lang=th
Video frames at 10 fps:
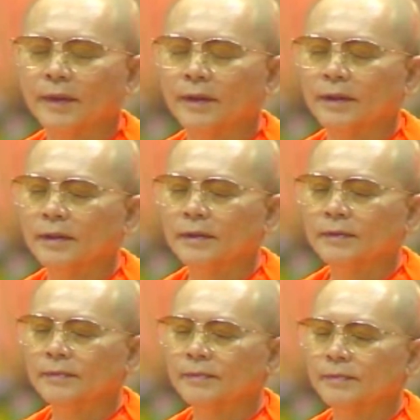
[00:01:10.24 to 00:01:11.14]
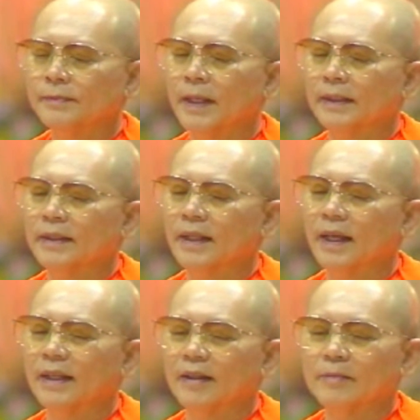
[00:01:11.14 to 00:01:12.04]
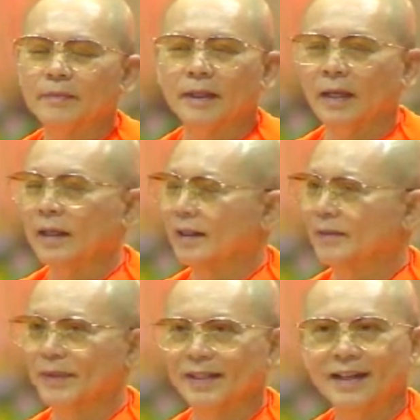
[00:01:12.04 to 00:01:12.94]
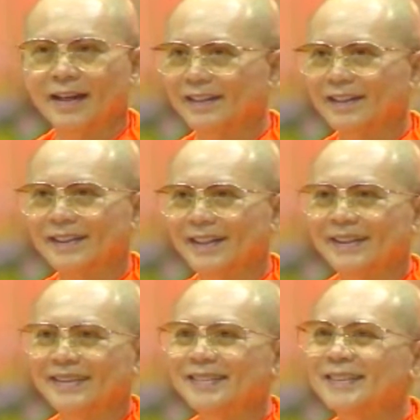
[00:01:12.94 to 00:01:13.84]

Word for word: หรือปรารถนาอะไรก็ไม่ไม่ได้ทักที